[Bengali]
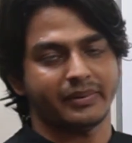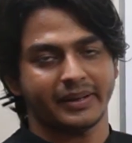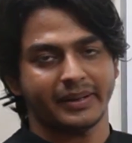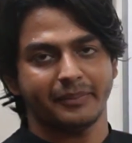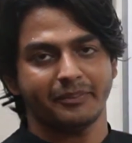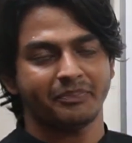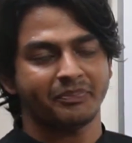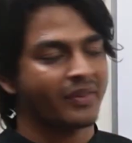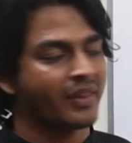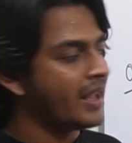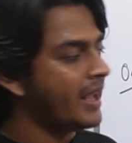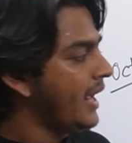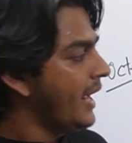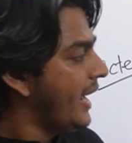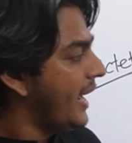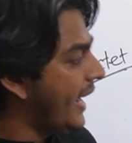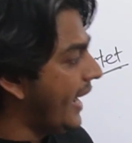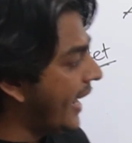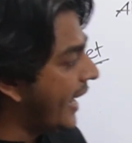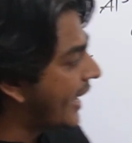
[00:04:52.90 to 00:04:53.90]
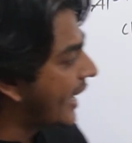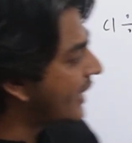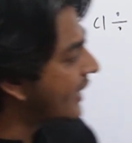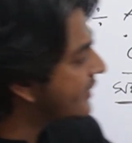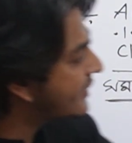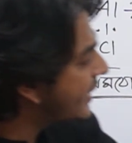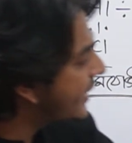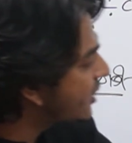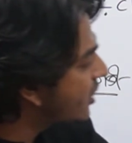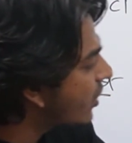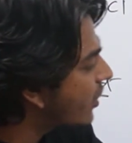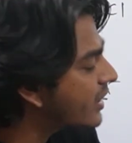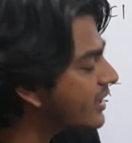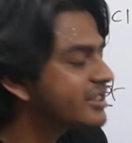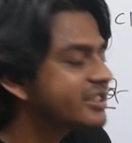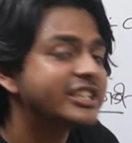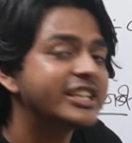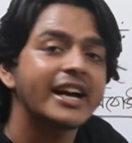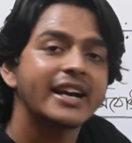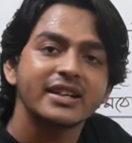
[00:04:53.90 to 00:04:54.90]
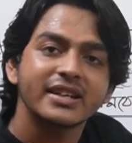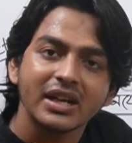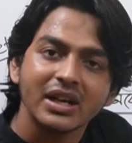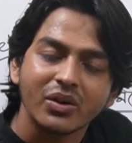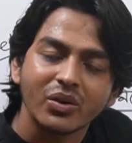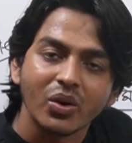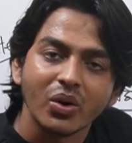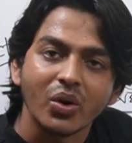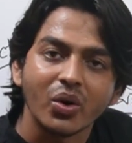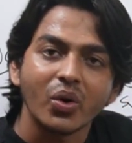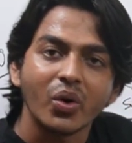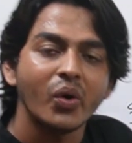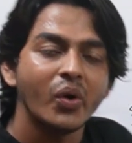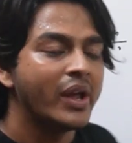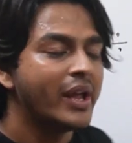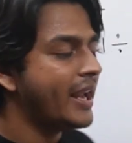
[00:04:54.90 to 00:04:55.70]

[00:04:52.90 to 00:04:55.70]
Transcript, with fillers: পারে এখানে যেই ধরনের শেয়ারটা করলো